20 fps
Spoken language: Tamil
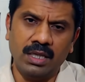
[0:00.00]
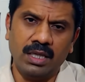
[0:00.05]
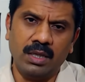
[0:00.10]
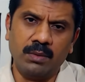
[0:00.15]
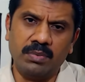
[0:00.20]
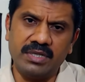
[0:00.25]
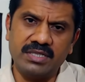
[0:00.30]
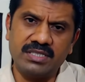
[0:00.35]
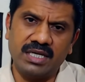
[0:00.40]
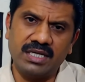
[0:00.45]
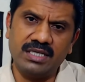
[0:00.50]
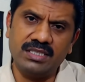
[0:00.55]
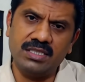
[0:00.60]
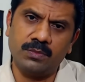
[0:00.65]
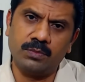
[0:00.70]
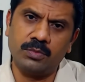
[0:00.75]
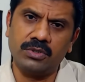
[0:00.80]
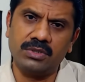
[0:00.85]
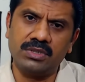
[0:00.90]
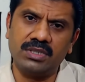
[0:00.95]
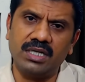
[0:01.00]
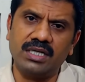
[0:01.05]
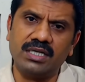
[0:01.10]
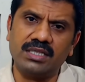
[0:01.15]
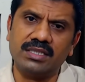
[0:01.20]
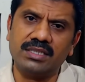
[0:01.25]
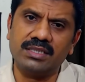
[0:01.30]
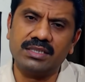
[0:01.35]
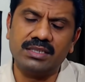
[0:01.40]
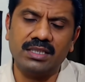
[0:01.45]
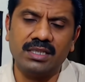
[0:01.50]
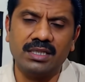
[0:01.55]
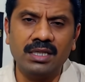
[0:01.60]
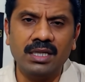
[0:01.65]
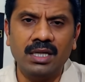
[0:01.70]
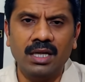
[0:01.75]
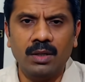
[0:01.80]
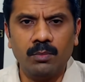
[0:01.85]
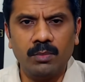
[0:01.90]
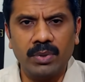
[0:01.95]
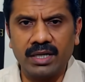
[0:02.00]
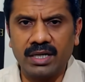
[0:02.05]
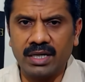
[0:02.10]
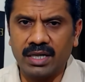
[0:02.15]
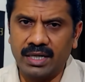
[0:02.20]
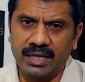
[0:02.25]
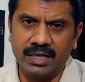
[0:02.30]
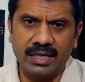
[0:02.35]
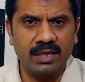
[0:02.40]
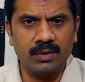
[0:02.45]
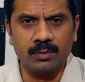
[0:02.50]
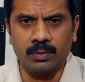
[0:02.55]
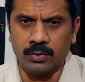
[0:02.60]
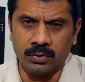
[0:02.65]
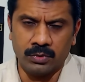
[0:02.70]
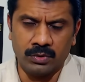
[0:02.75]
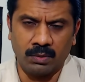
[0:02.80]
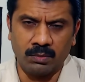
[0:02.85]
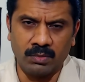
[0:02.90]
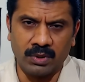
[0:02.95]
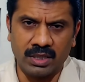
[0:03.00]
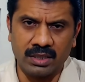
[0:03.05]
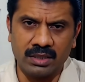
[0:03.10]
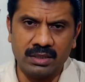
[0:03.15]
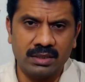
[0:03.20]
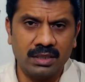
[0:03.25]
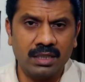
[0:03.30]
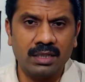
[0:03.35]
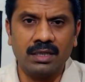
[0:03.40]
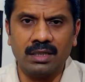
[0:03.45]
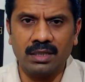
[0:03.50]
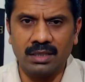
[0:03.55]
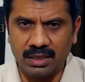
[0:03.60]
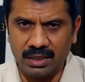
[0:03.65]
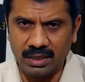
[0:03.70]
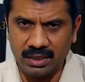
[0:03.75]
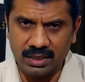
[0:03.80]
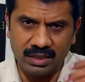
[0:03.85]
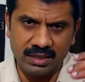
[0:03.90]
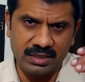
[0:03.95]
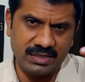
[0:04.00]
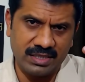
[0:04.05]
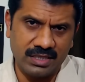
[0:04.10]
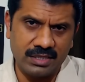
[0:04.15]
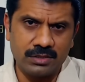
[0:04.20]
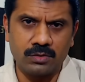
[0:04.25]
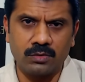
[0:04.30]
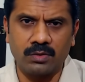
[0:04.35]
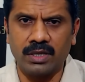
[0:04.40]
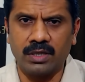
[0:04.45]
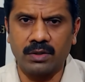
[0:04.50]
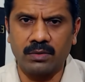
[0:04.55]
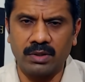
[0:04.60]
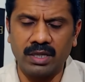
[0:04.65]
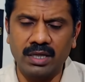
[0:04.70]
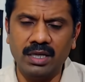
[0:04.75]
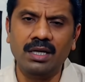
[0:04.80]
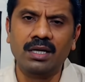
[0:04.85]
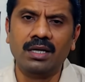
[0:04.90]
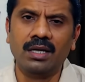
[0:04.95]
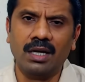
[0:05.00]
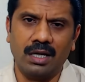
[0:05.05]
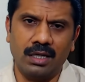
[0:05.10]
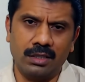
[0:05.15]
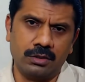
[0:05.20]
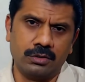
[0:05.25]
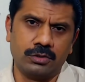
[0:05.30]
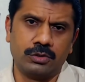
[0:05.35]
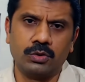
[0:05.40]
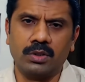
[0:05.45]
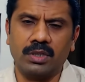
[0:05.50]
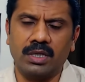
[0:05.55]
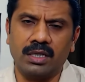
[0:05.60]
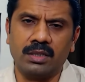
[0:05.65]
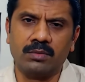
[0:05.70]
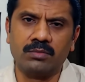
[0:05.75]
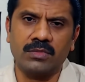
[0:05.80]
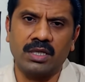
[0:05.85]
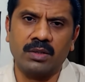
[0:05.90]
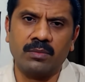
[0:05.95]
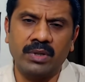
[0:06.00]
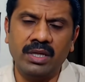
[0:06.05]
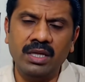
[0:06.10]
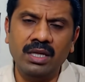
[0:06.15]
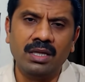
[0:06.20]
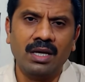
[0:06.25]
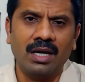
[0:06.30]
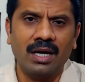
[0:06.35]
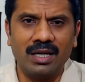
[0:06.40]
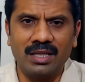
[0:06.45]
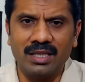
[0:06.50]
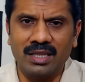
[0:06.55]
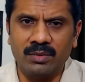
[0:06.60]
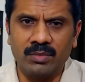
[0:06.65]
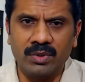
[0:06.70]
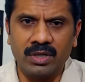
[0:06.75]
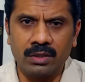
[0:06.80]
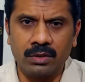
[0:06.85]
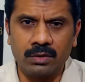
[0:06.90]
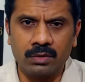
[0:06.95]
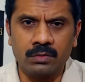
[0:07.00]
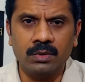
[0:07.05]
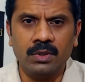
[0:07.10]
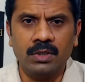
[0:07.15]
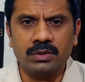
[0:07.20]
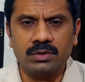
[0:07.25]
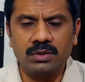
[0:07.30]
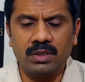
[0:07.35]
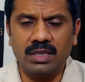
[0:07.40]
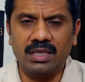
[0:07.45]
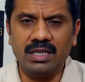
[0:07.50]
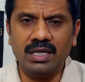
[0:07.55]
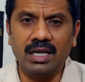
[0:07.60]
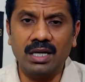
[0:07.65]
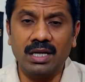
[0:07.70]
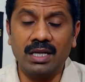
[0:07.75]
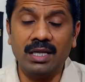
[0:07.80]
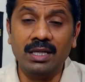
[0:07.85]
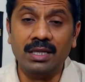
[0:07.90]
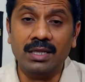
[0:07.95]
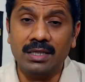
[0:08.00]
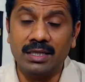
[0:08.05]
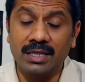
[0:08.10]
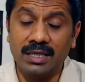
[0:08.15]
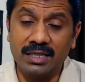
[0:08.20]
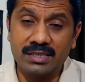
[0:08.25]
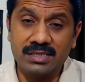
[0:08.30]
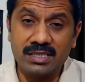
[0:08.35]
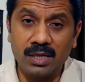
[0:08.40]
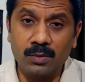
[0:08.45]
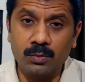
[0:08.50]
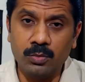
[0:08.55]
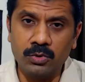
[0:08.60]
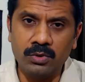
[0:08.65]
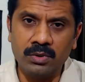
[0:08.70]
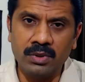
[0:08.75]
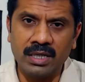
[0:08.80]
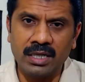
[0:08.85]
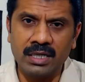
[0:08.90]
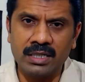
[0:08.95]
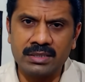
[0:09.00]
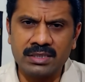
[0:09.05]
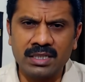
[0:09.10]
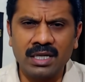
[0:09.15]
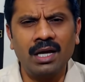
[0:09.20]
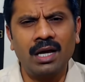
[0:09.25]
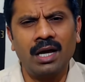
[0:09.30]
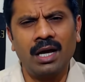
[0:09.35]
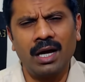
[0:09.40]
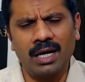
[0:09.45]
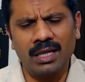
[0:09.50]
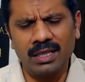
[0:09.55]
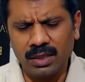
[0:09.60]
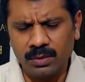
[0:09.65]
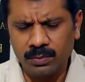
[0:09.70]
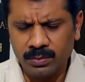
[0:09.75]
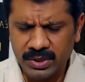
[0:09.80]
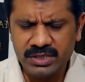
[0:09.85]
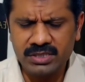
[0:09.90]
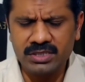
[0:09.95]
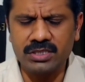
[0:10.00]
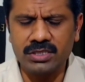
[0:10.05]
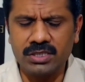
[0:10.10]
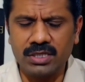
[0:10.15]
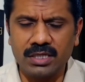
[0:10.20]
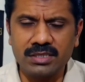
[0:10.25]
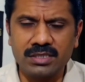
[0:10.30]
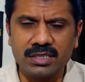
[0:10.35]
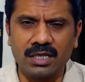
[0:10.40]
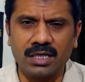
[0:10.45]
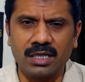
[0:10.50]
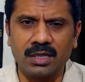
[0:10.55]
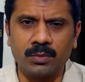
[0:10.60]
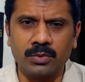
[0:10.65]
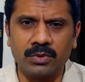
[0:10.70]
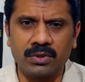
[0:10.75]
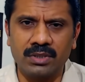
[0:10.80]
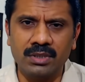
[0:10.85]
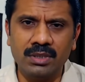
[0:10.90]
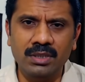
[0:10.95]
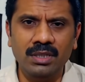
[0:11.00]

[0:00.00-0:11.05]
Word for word: இப்படி சைஸை பொறுத்து அடுத்தடுத்து பெட்டர் ஆகிட்டே போகும் நமக்கு இருக்க இருக்க சைஸ் குறைய குறைய அதோட சுகர் ஏறும் தன்மை அதிகமாக இருக்கும் ஸோ அதனால் நீங்கள் சாப்பிட்ணுன்னு நினச்சா அதில் பெஸ்ட்டு சாய்ஸாக இருக்க போகிறது